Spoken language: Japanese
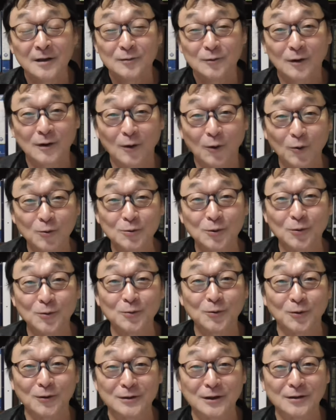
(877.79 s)
なんか男
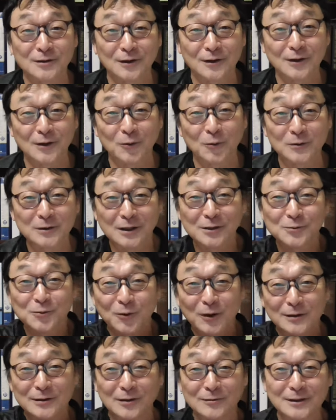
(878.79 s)
の子たちがね、私の
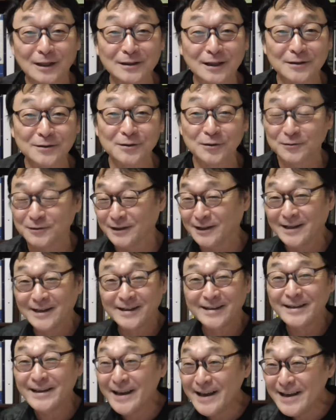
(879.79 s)
肩叩き読んで、
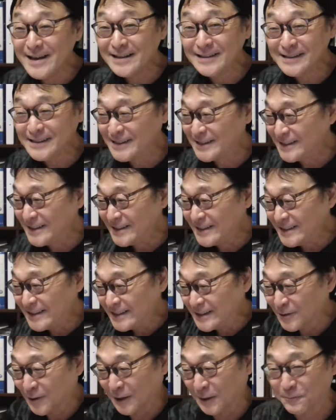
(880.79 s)

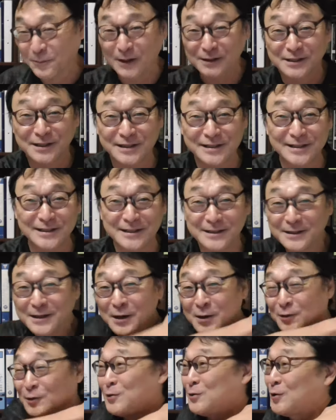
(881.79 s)
ケンジーとか言って、パチー
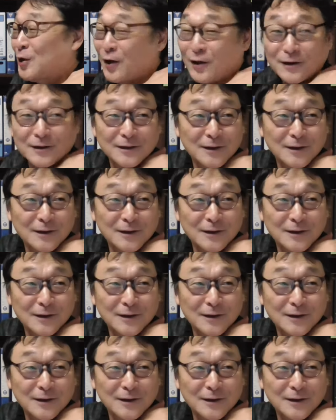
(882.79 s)
いて